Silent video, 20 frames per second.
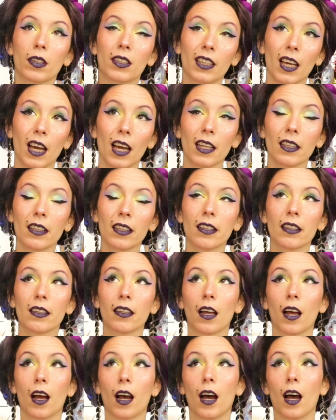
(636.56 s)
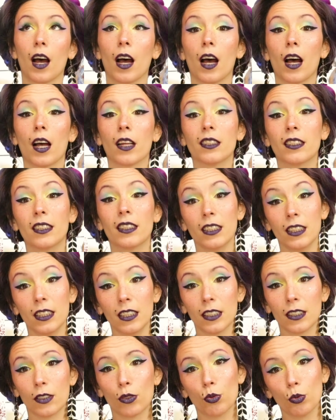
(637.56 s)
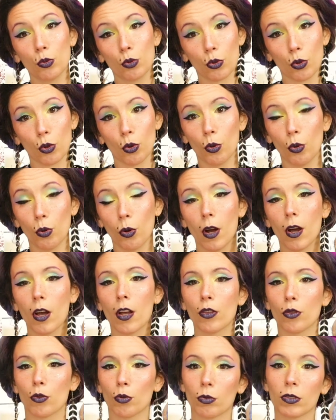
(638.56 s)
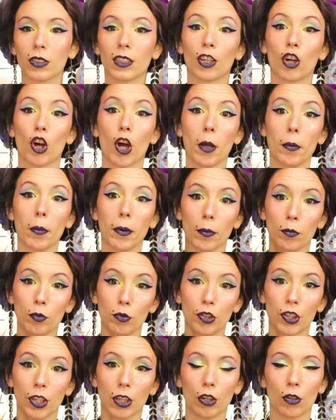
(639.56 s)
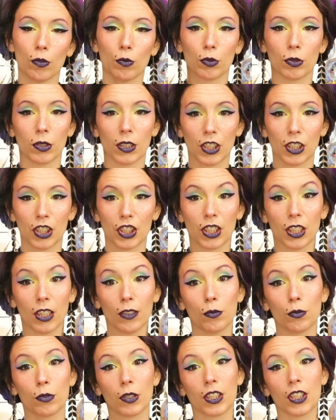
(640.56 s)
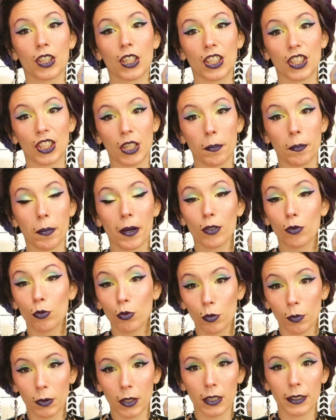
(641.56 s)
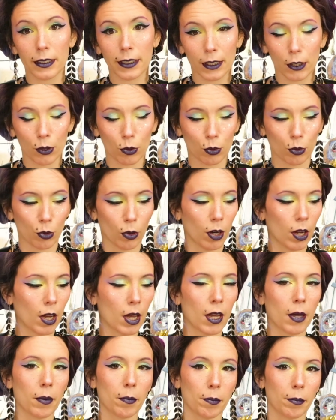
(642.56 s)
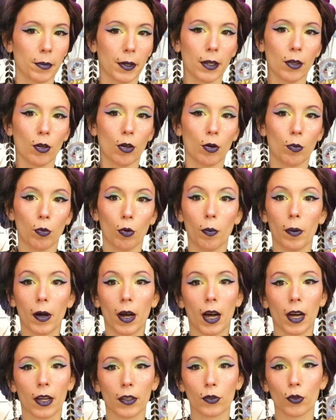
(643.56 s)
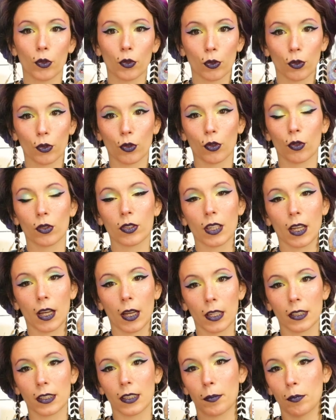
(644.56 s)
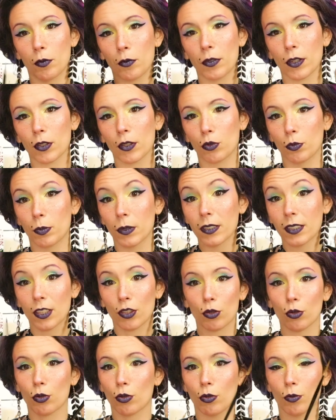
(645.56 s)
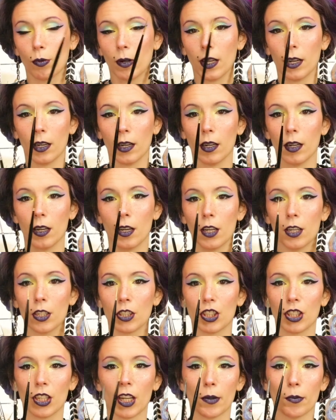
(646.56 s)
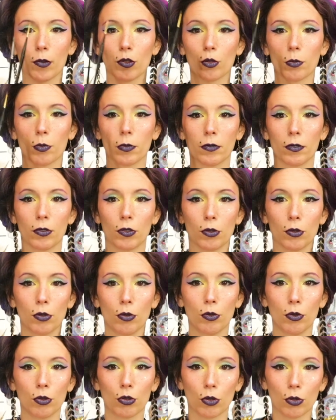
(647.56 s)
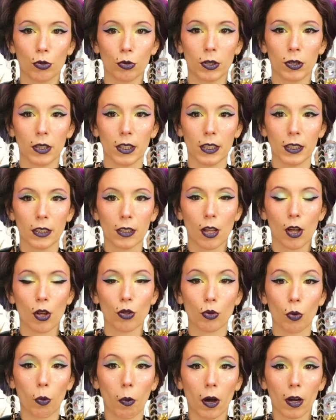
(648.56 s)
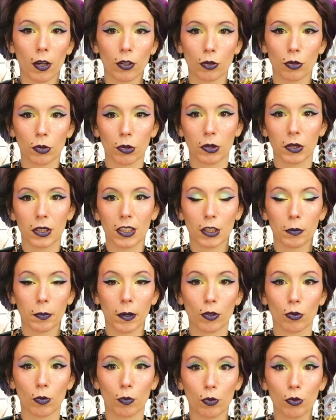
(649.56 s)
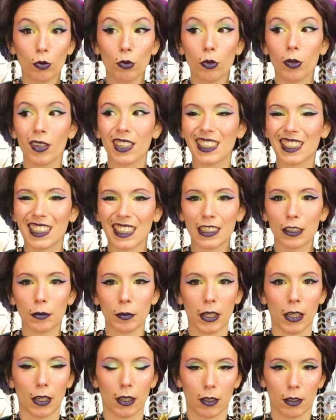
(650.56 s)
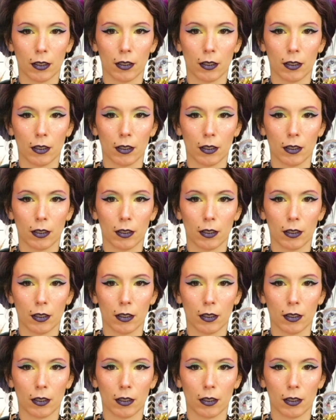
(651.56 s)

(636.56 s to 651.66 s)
4 à 10, 12 euros. Donc c'est quand même un budget quand vous en achetez un. Vous n'achetez pas 12 000, c'est sûr. Mais euh, bon, bah, un de temps en temps, ça, ça peut faire du bien, sachant que voilà, hein, généralement dans mes vidéos, j'en utilise 3, j'en utilise pas non plus 15 000.